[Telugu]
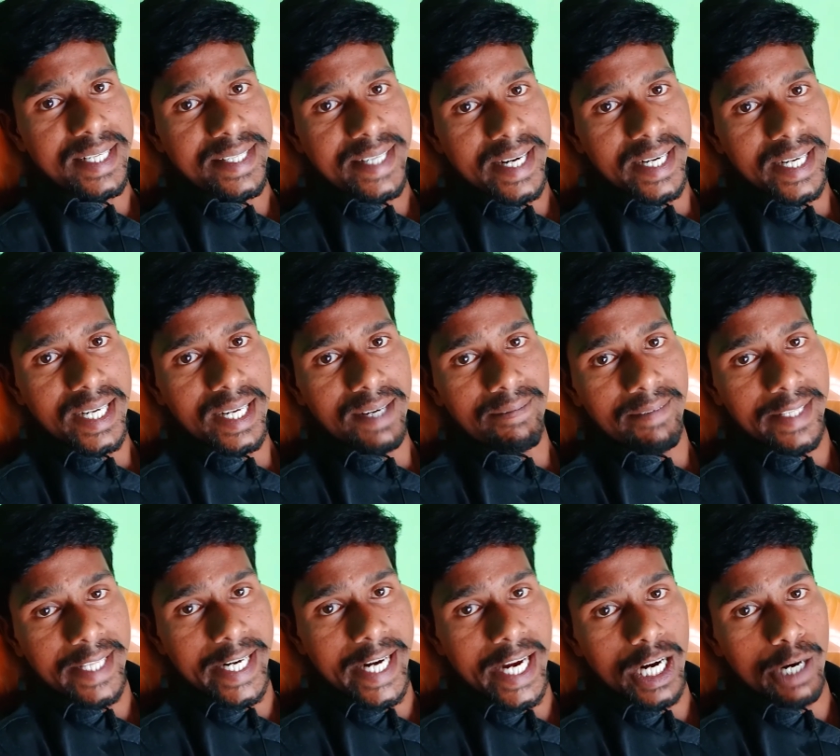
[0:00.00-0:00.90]
చట్ట
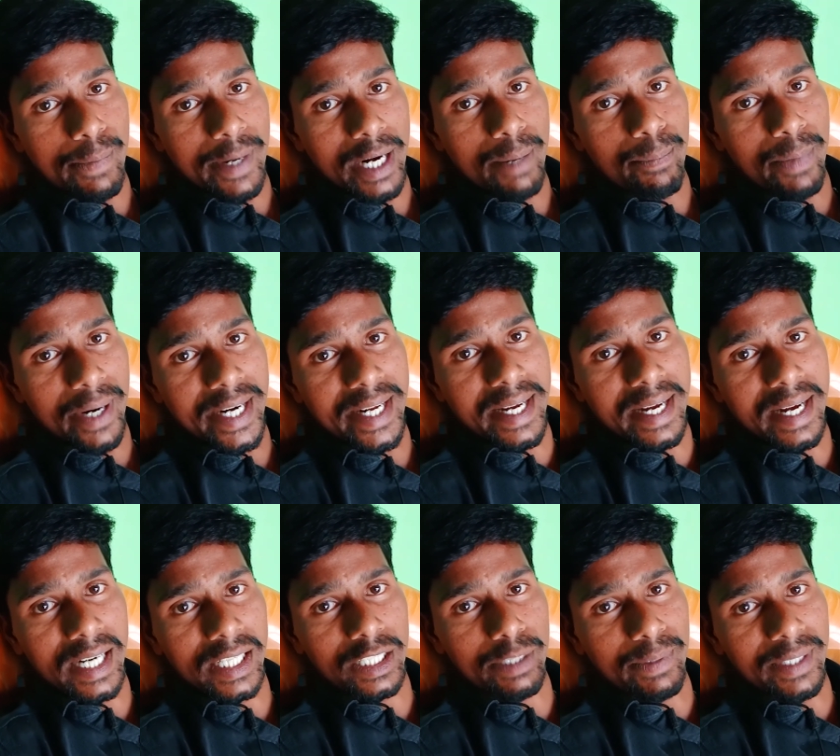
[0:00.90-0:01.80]
వ్యతిరేకమైన పని
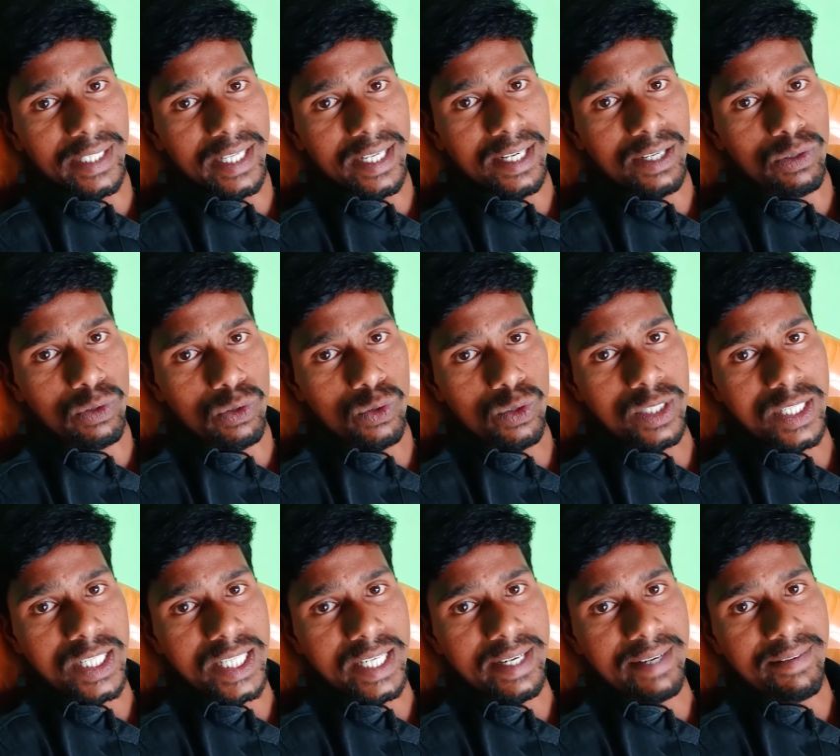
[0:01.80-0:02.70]
అర్థమైందా
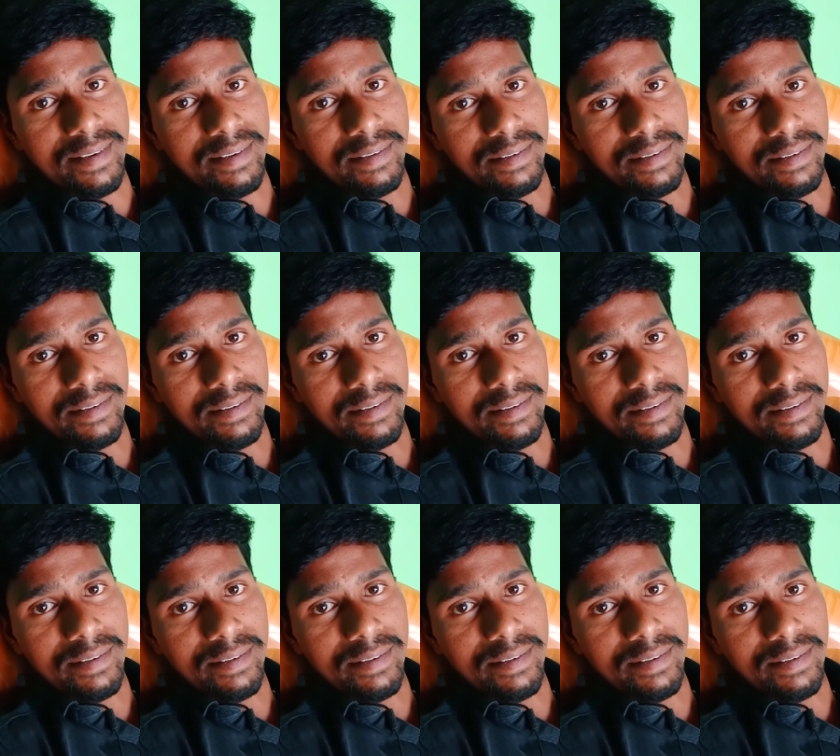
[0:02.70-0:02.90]
రూల్స్కి